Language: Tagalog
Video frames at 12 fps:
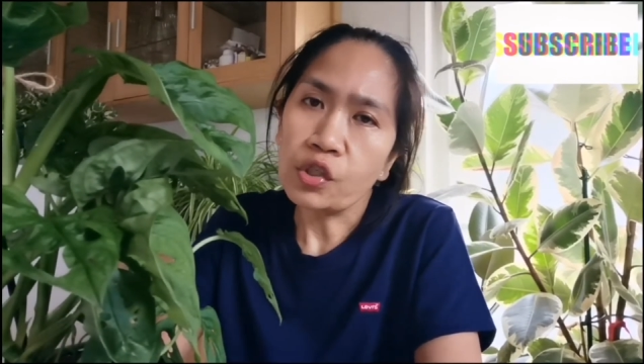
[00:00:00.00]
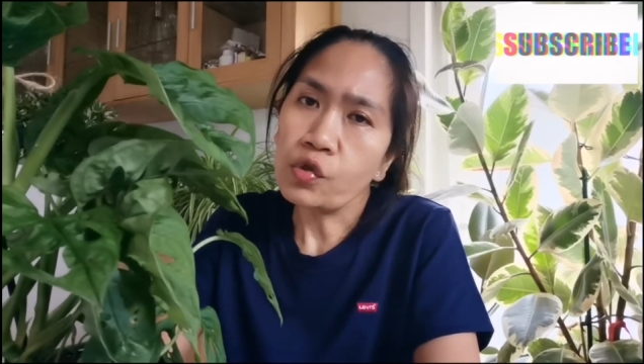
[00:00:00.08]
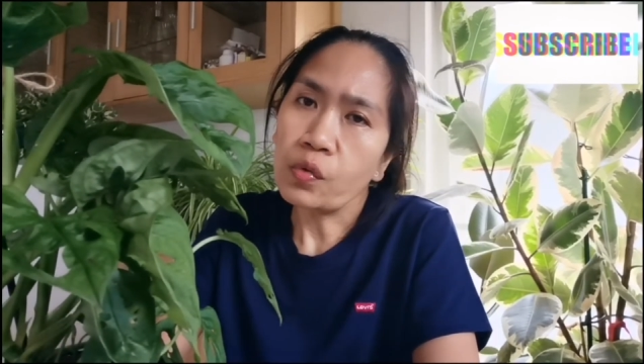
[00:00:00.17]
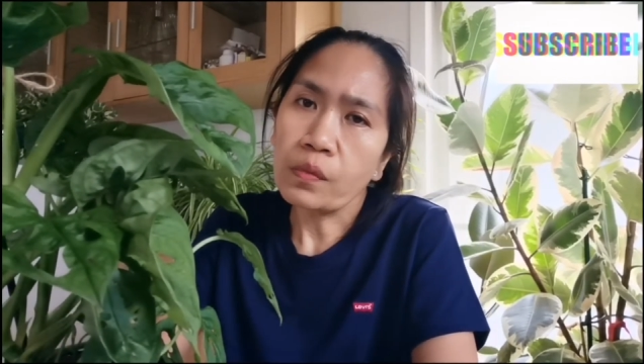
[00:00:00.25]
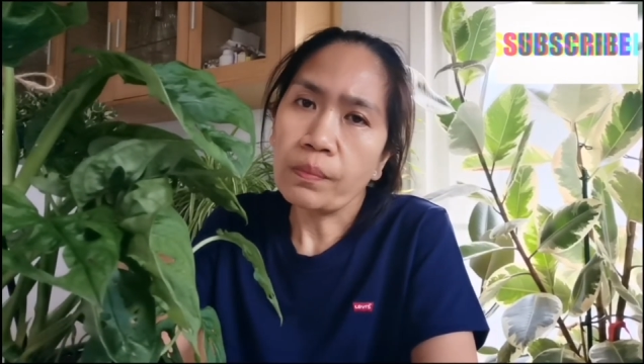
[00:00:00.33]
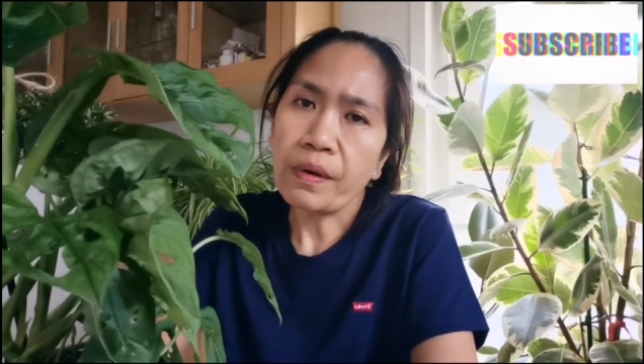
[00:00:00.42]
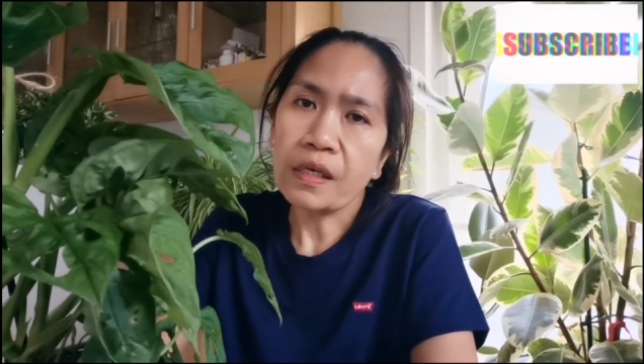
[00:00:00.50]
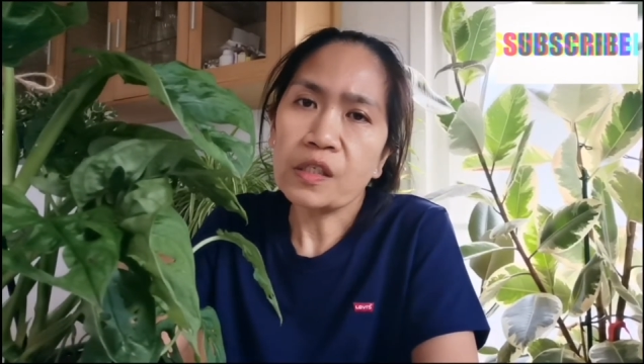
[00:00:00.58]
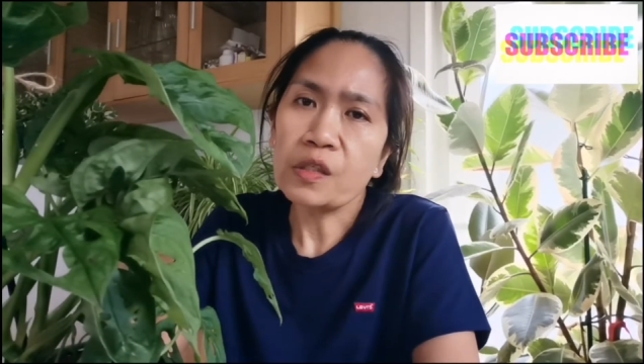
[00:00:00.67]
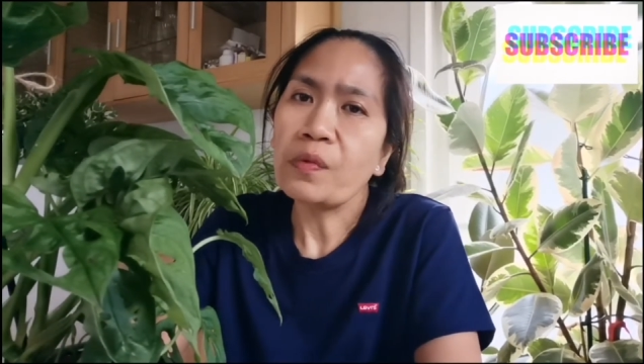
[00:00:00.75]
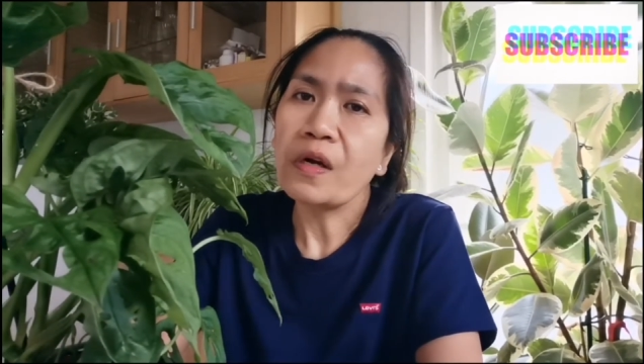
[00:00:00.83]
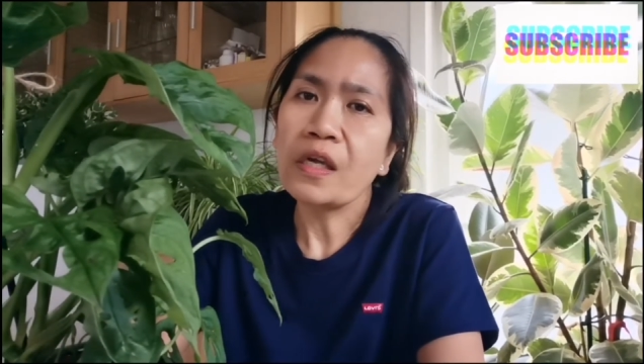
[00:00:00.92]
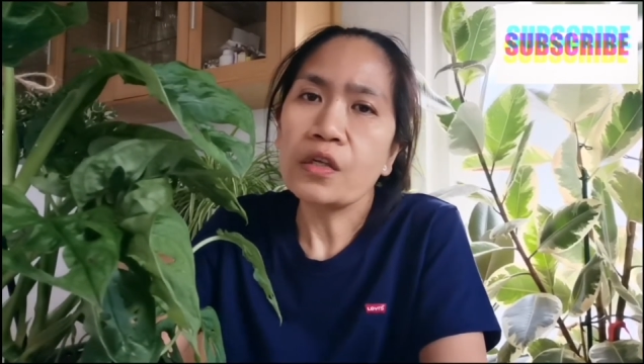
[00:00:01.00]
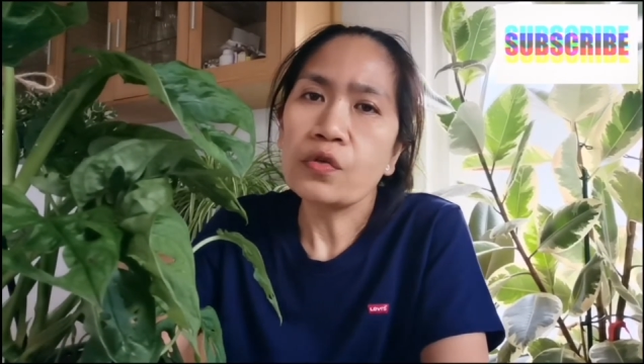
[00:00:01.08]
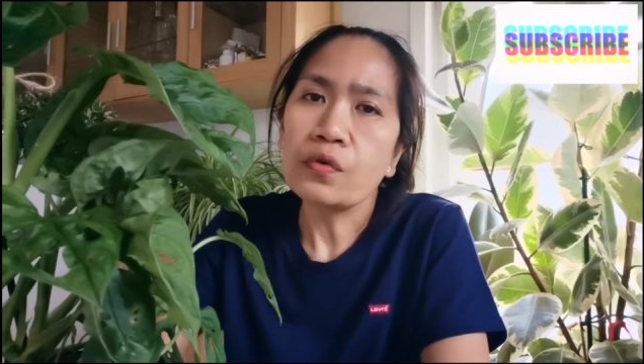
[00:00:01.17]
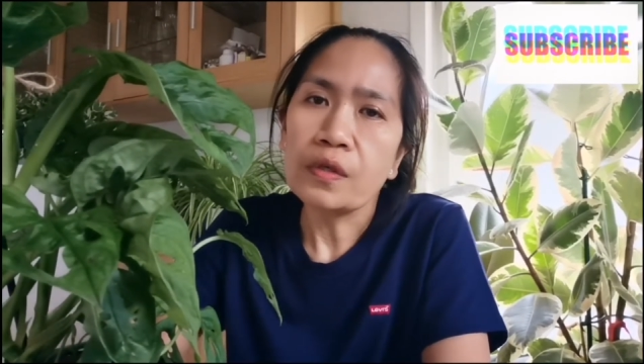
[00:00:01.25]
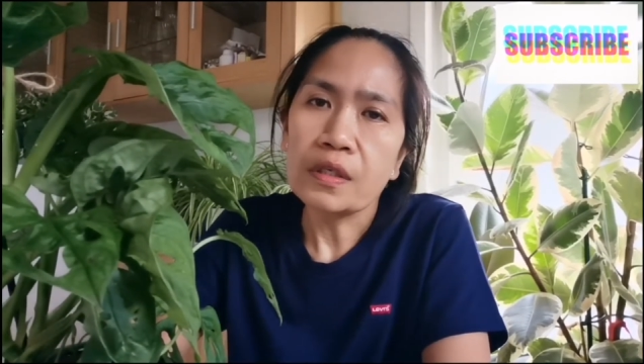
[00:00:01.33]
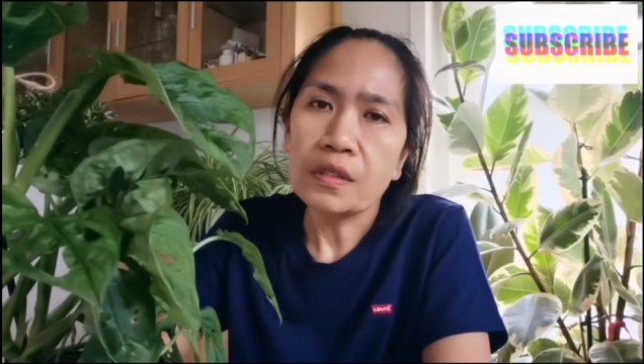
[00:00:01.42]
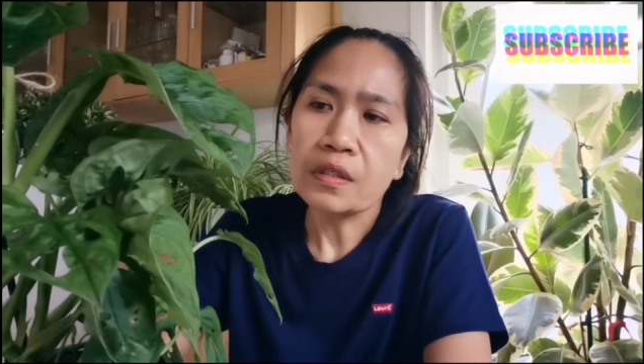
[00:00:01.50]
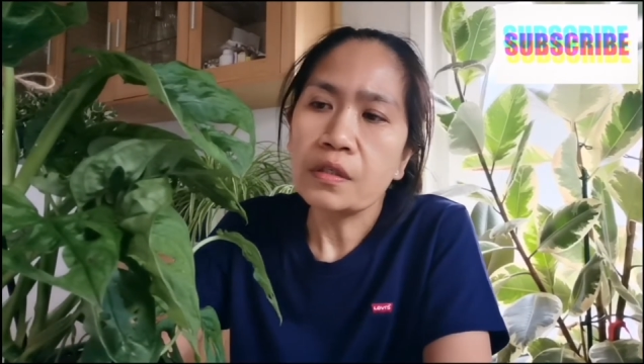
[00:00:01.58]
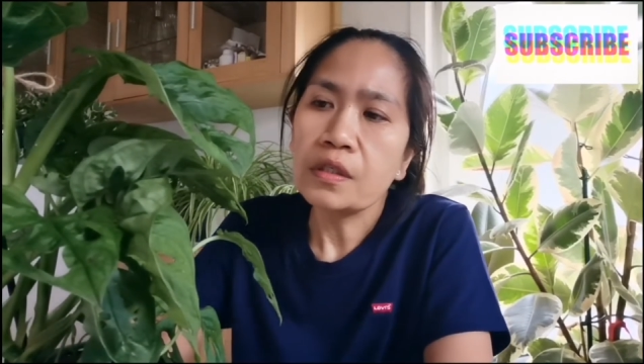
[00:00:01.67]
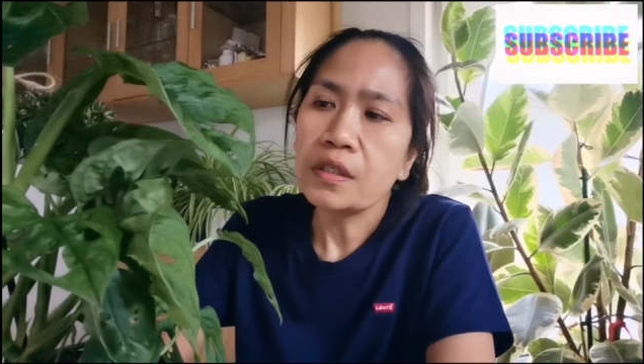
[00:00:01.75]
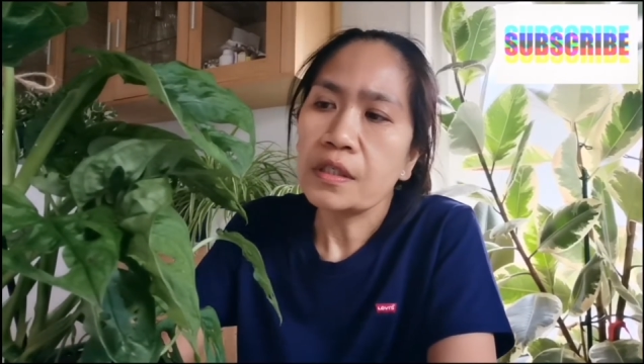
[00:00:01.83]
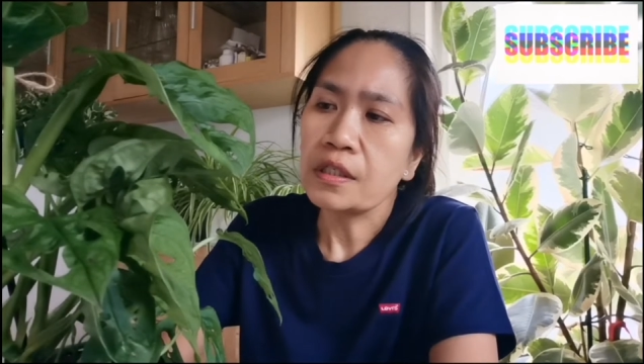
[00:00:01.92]
yung pang-spray nyo is
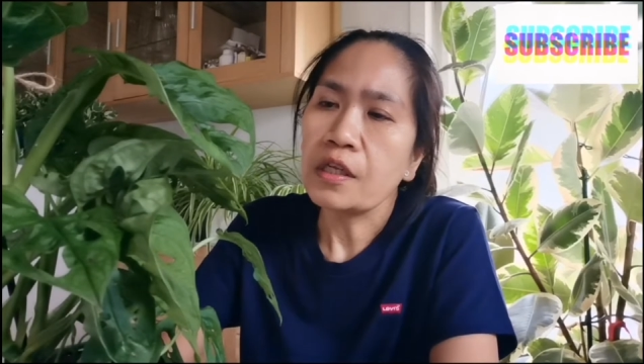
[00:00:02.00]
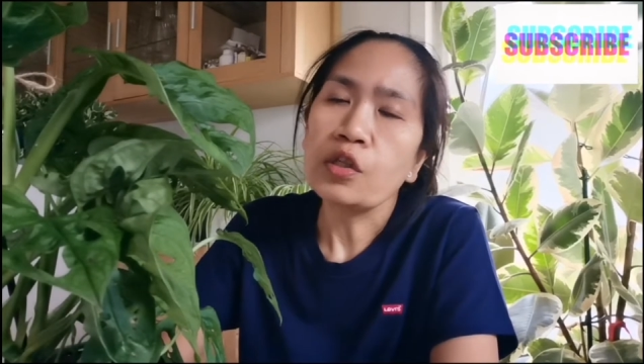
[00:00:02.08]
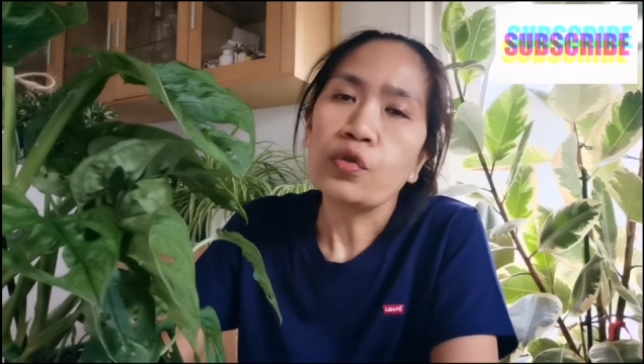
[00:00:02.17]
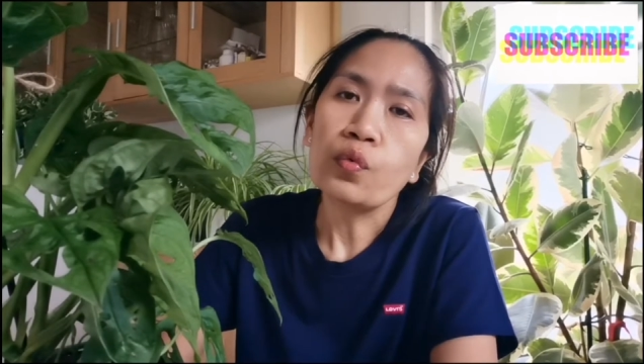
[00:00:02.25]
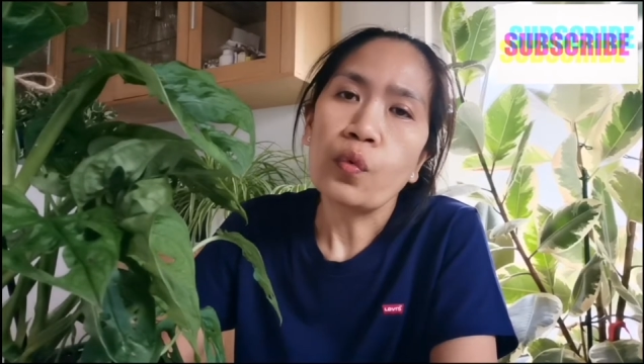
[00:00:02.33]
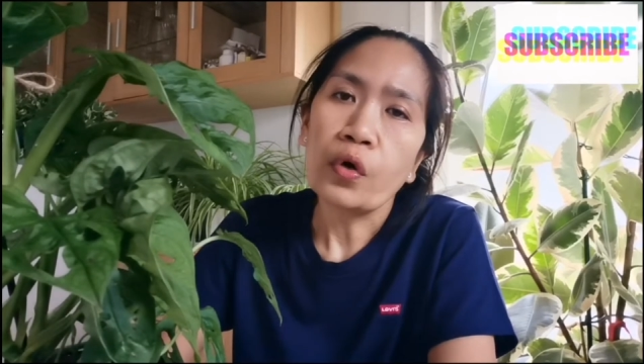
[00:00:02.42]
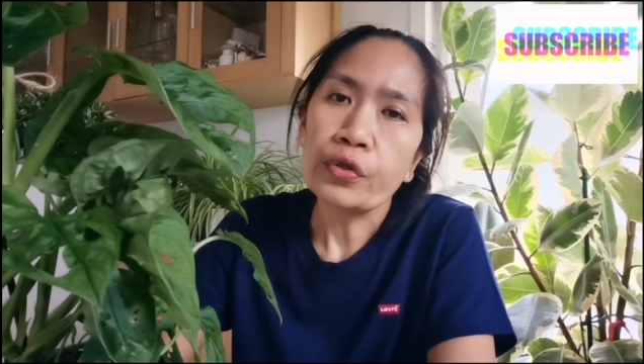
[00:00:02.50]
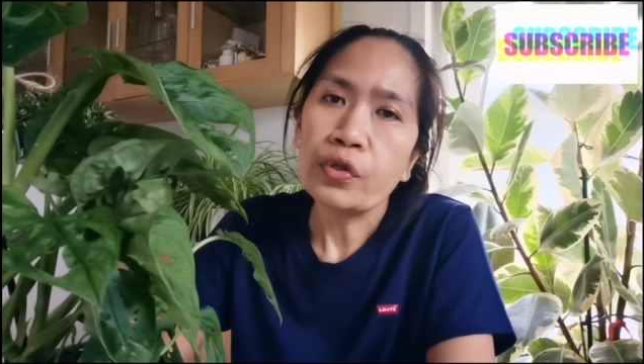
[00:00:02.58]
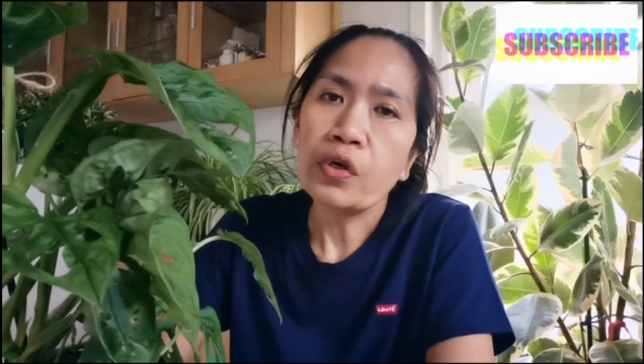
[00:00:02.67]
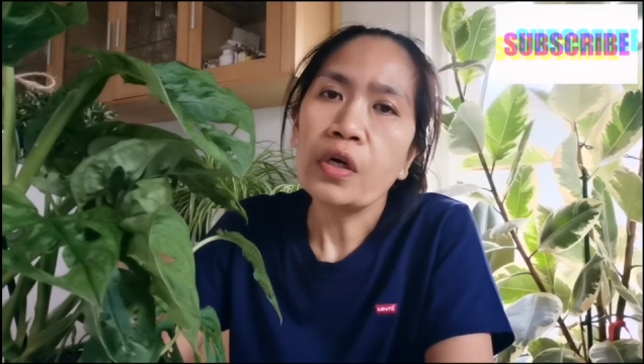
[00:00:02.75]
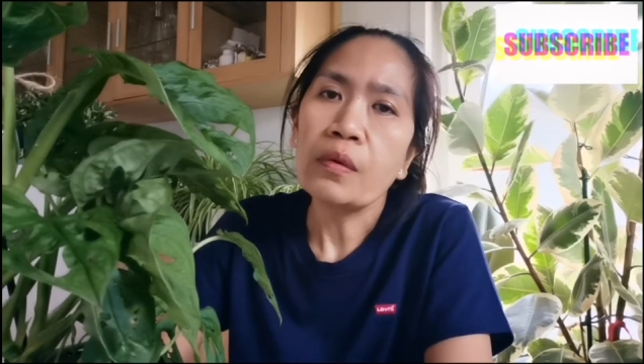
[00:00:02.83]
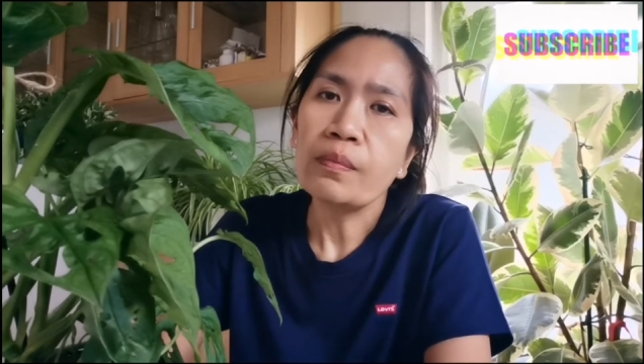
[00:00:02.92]
distilled water.